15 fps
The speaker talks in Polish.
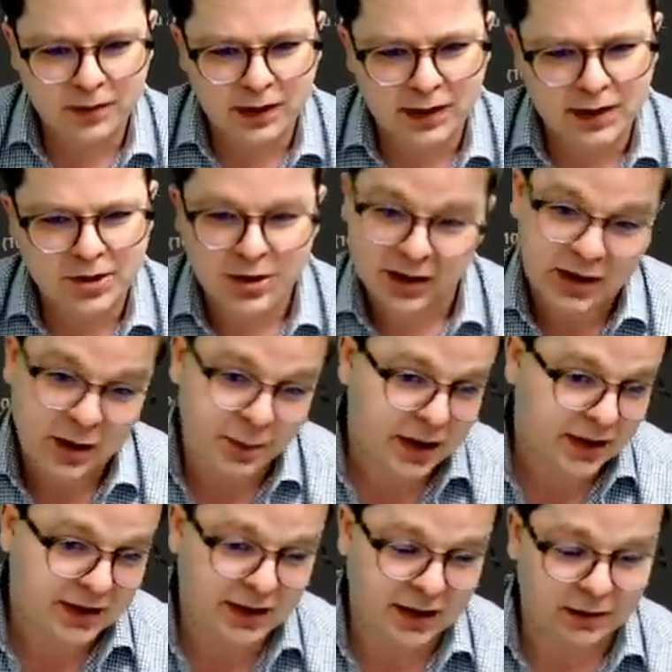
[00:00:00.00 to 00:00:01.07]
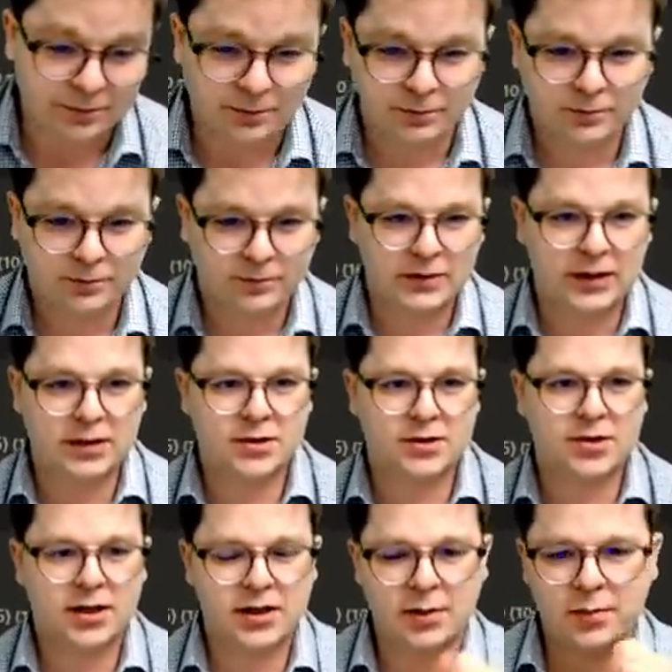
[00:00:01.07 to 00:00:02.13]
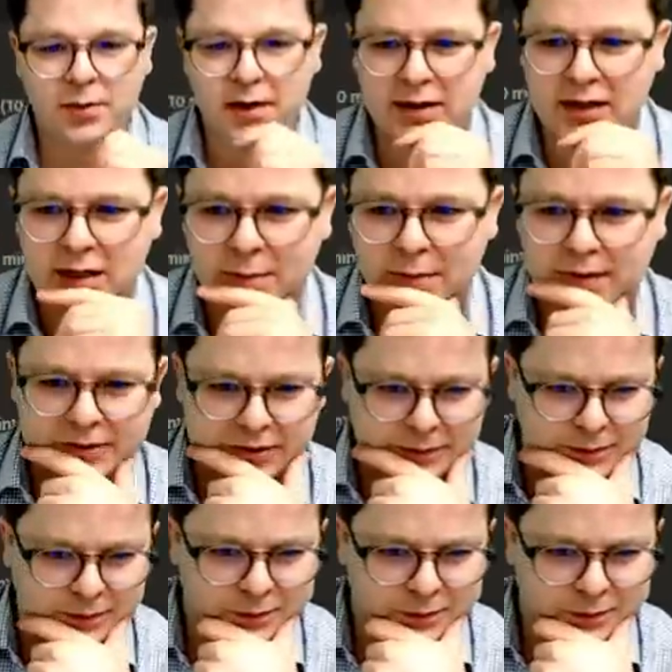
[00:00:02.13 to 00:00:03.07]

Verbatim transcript: jeszcze jedna partia. Jeszcze jedna partia na pewno.